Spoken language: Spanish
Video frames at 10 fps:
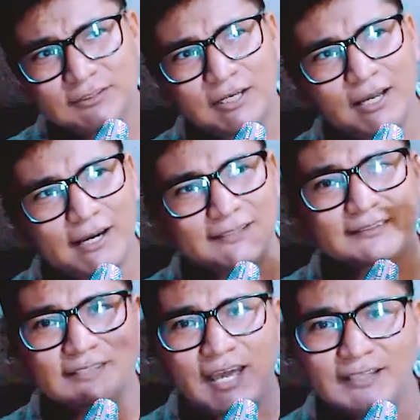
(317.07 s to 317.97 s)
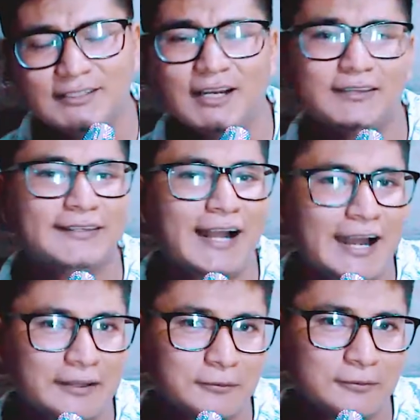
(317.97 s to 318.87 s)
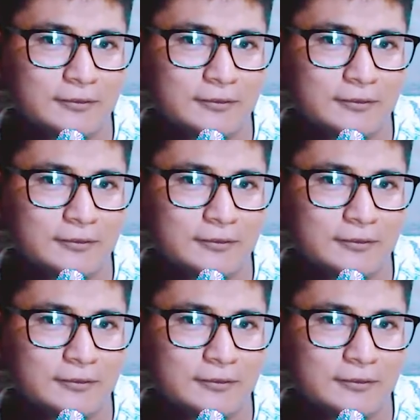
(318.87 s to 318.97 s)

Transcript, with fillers: Llegué a las 6 de la tarde,